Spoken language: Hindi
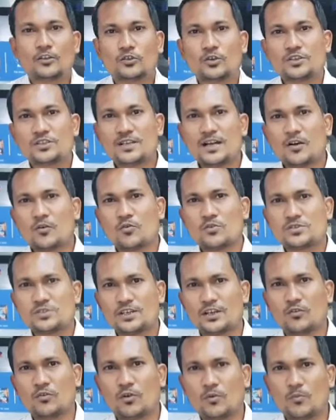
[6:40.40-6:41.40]
तो इसका
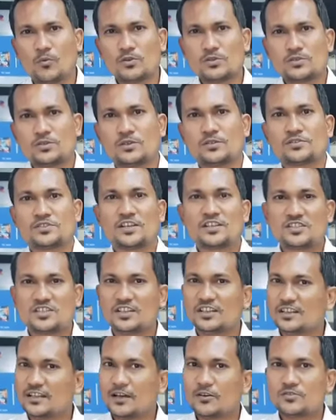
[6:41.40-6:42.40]
कॉस्टिंग ऑलमोस्ट
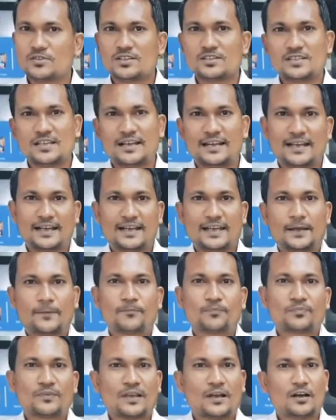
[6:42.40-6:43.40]
सिक्सटीन थाउजेंड से लेके
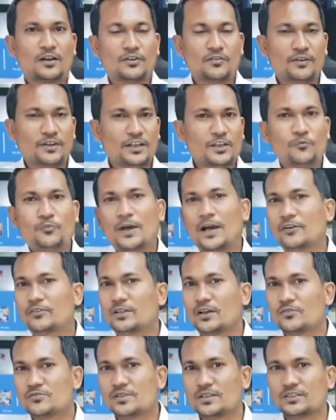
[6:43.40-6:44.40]
ट्वेंटी फाइव
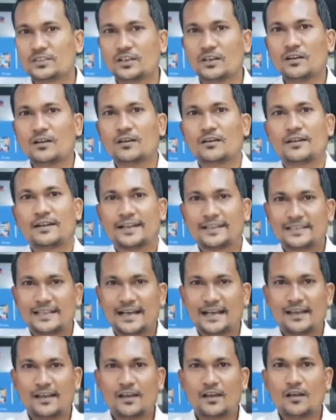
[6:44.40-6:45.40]
थाउजेंड तक रहता
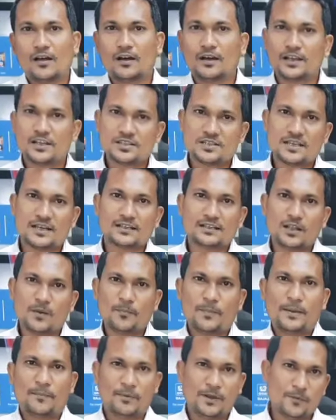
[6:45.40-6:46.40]
है अगर इसके अंदर
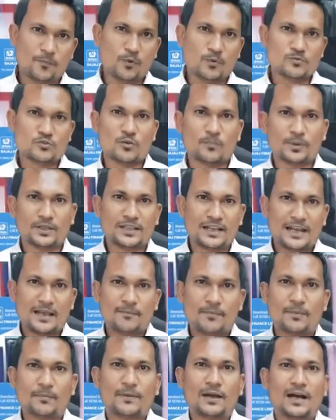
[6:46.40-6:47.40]
मेमोरी फोम जो पंद्रह
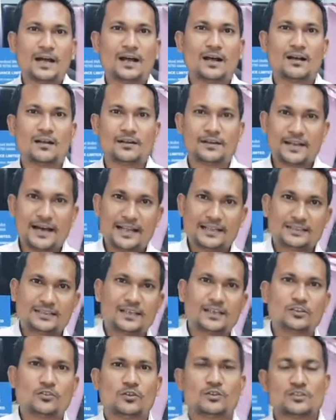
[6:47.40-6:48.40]
एम mm का डालते
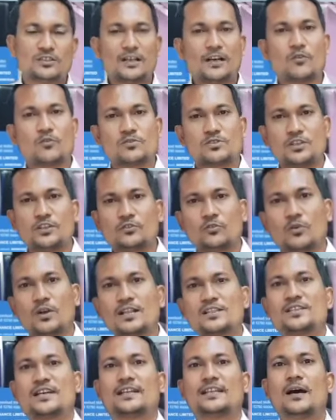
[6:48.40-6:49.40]
हैं तो इसका कॉस्टिंग थोड़ा
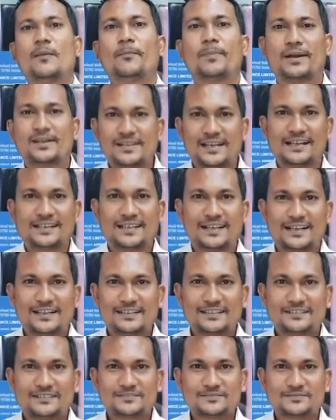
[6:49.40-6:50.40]
ज़्यादा बढ़ जाता है